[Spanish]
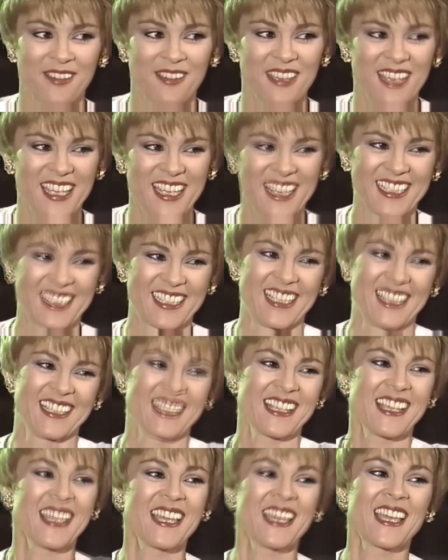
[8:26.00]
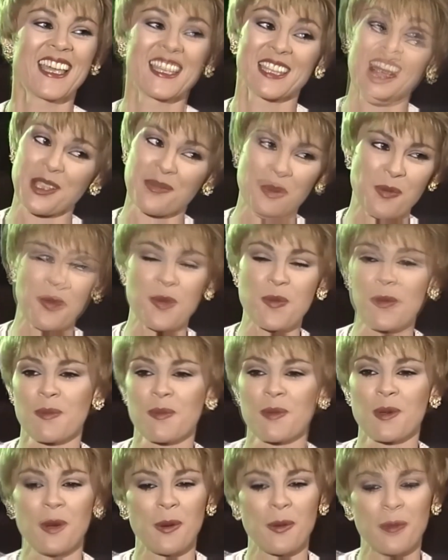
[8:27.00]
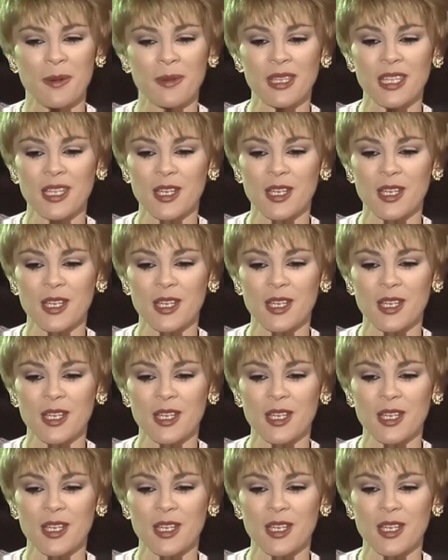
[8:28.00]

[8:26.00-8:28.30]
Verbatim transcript: abiertas Después mi, papá me